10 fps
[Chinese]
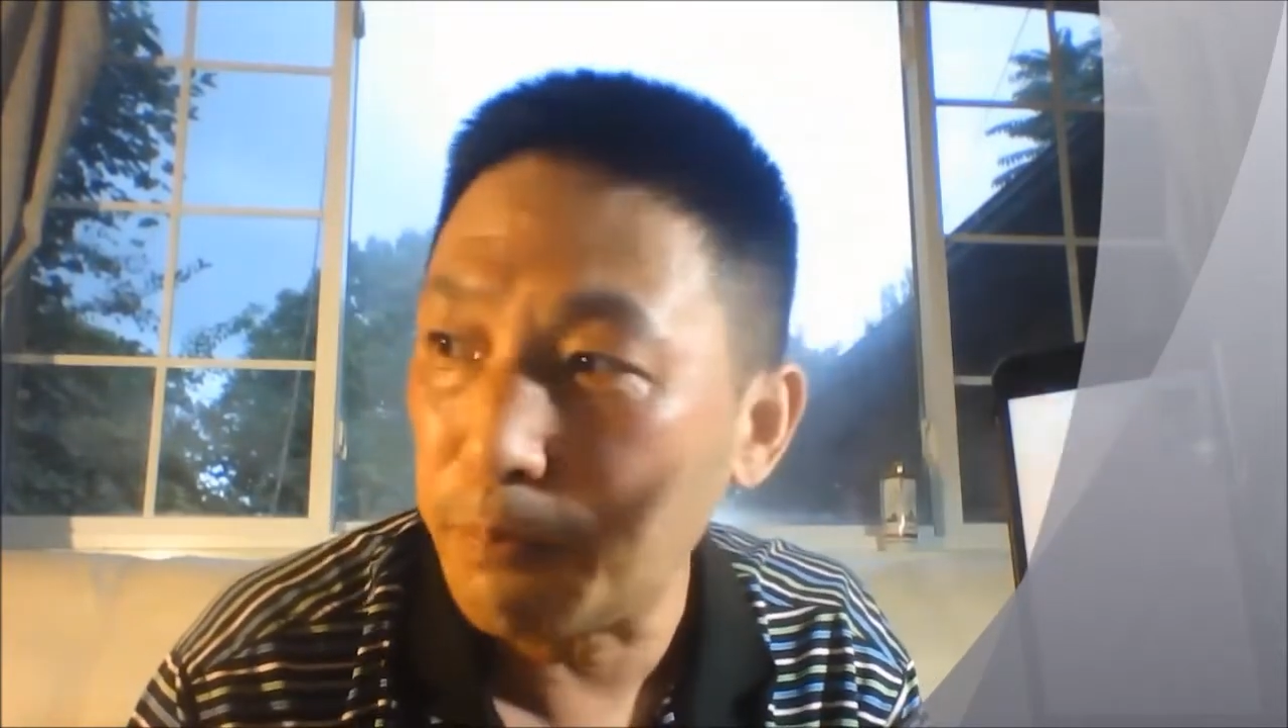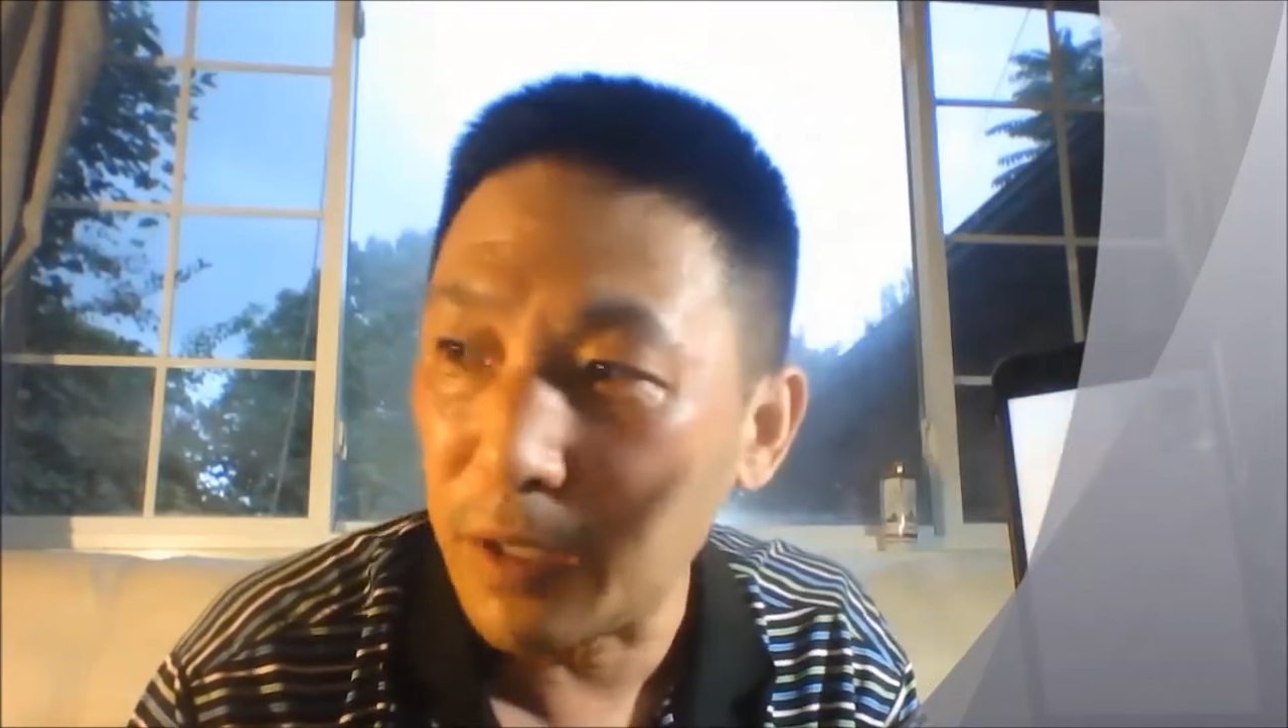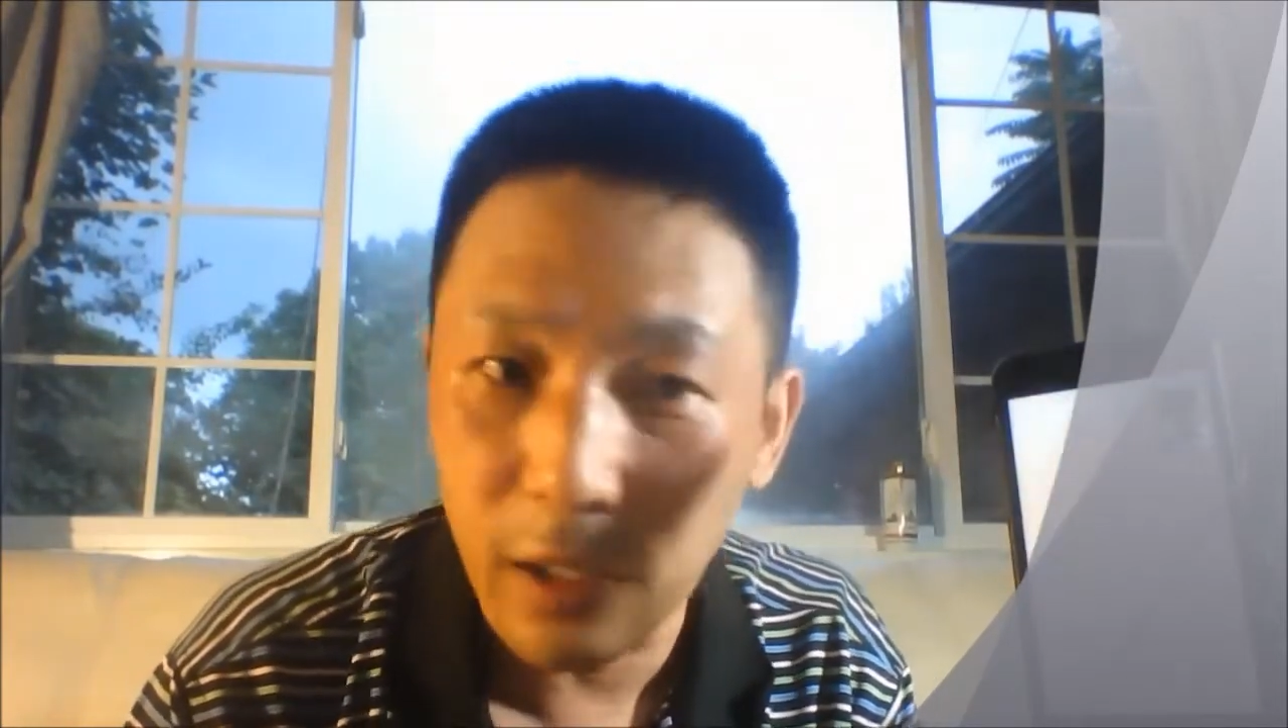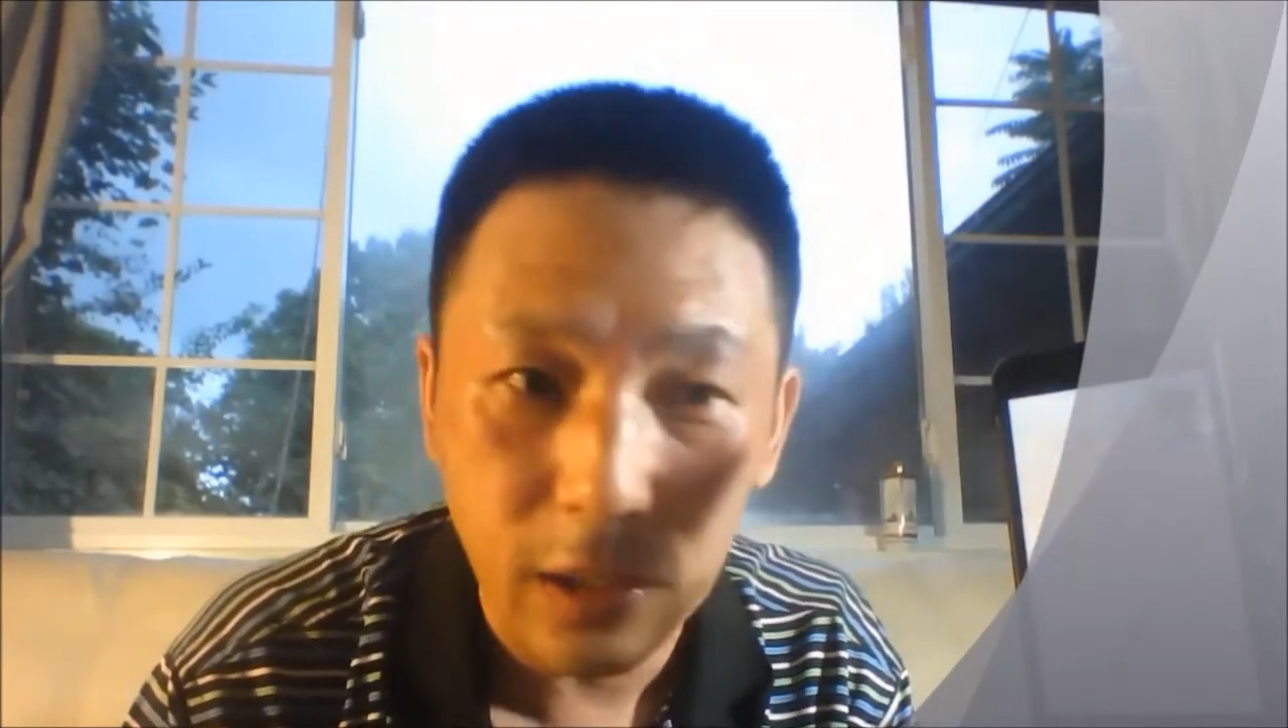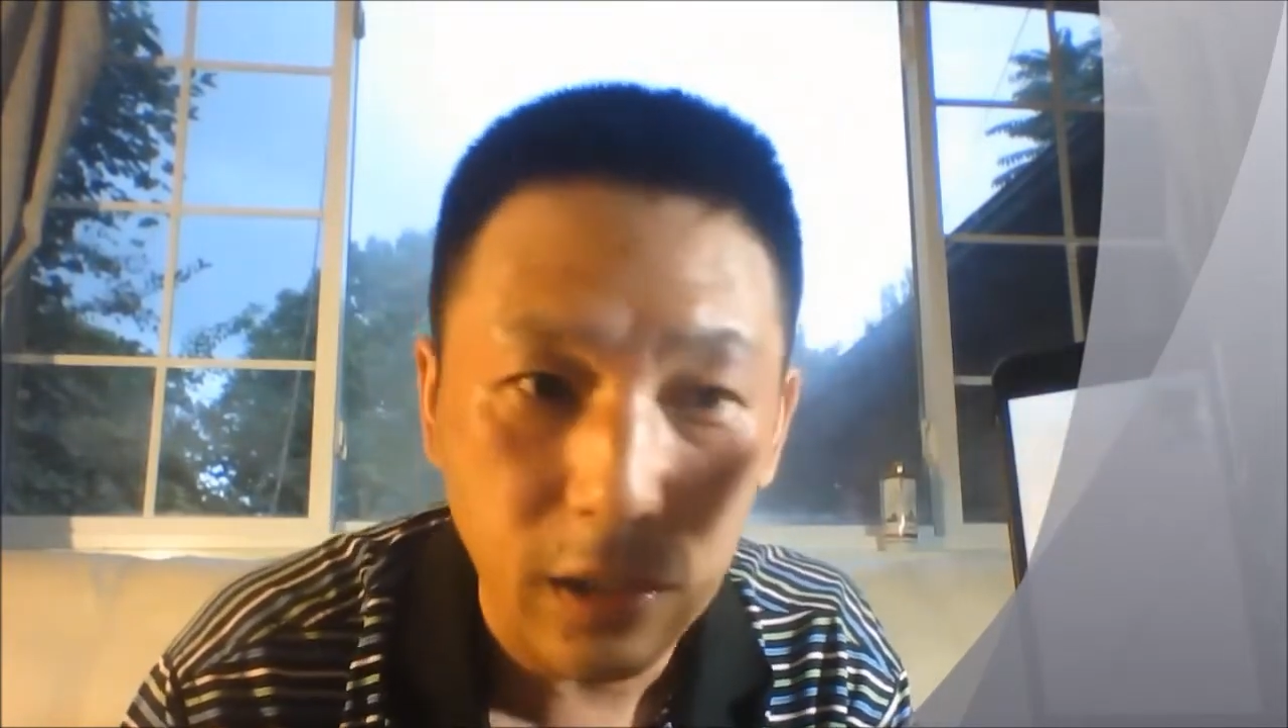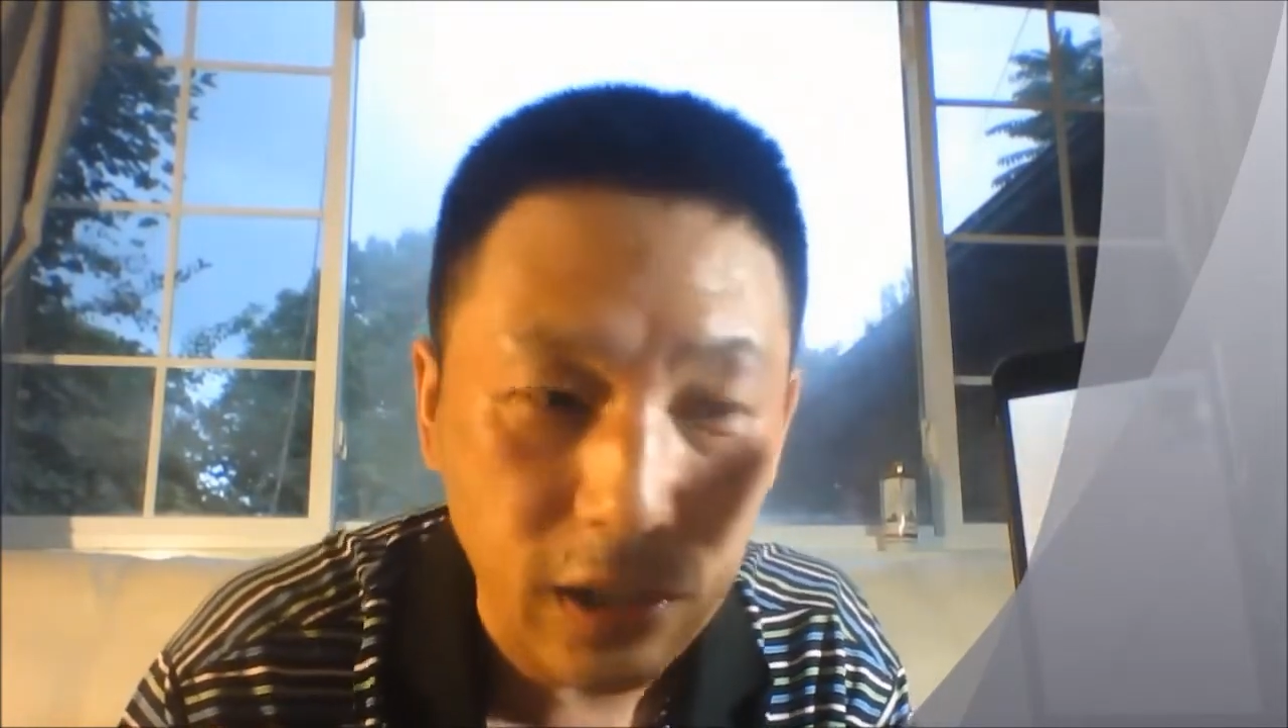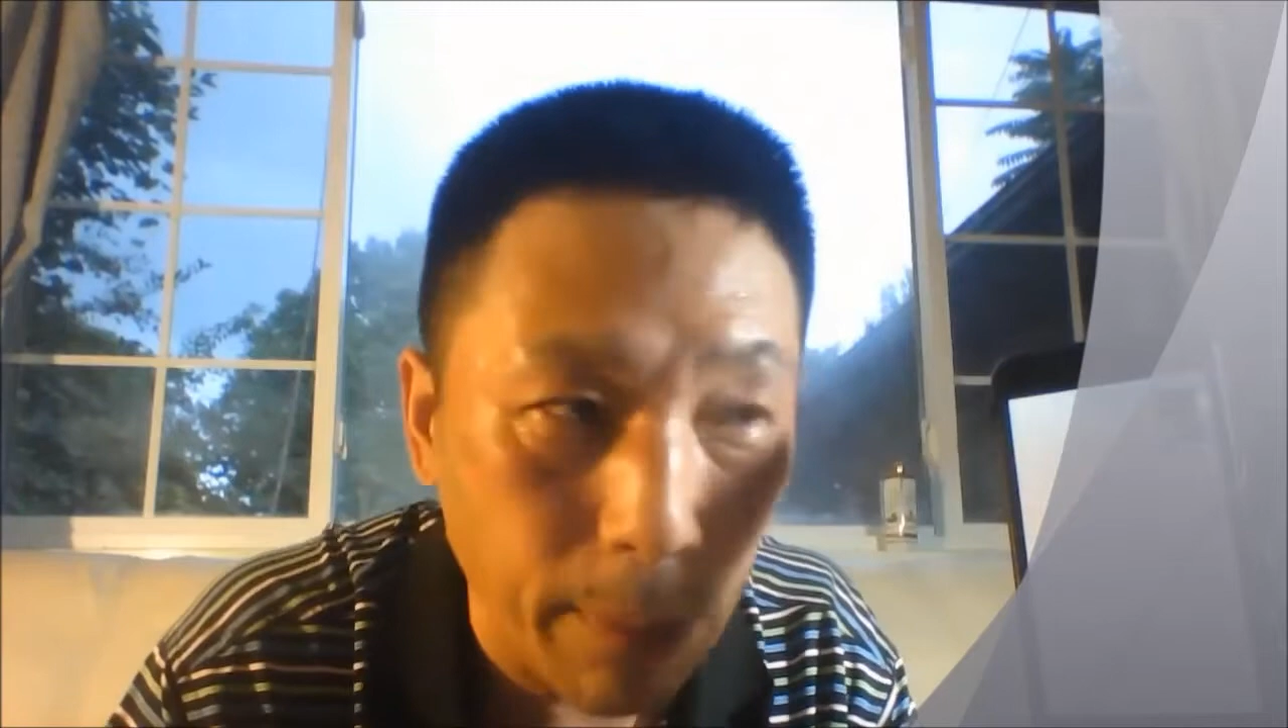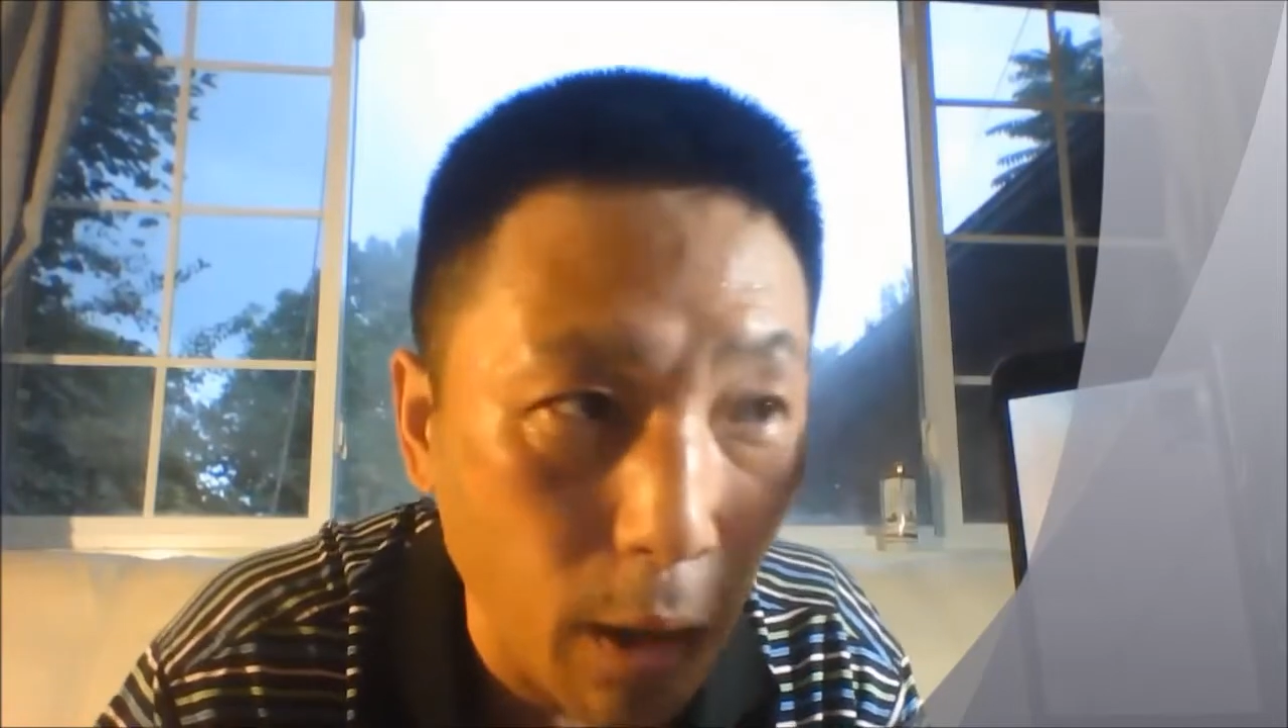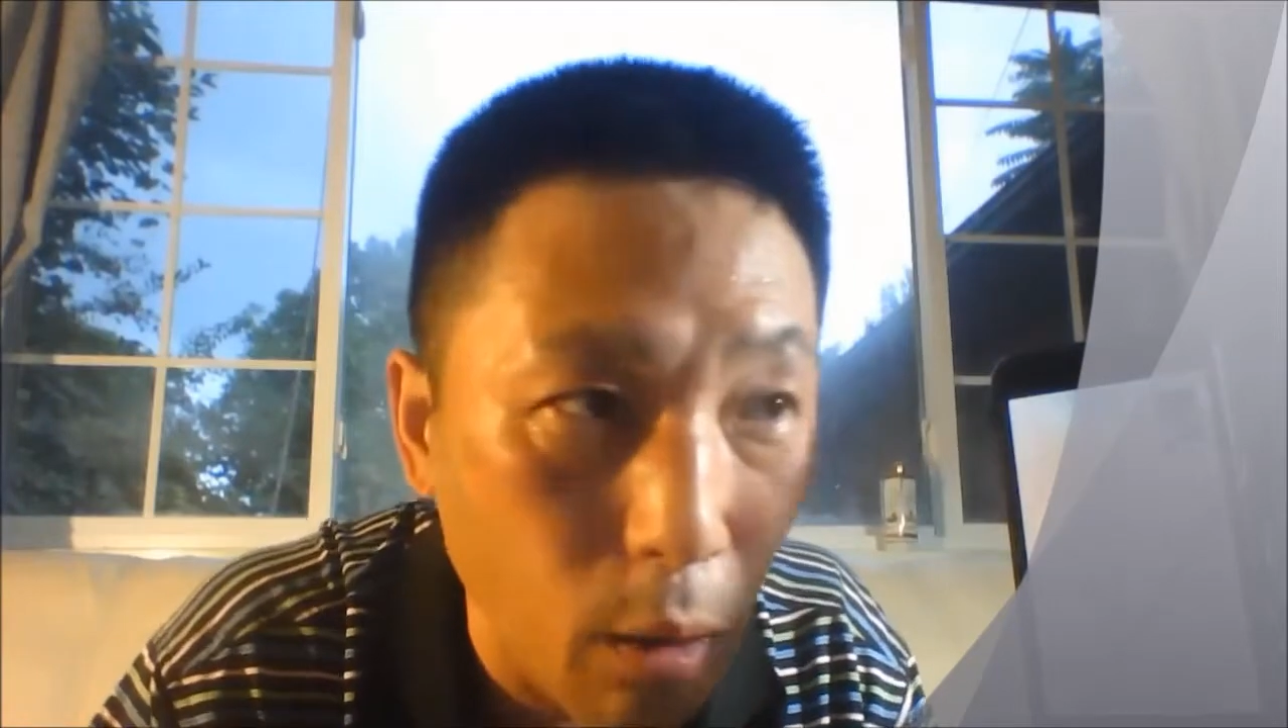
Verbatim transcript: 和这个代表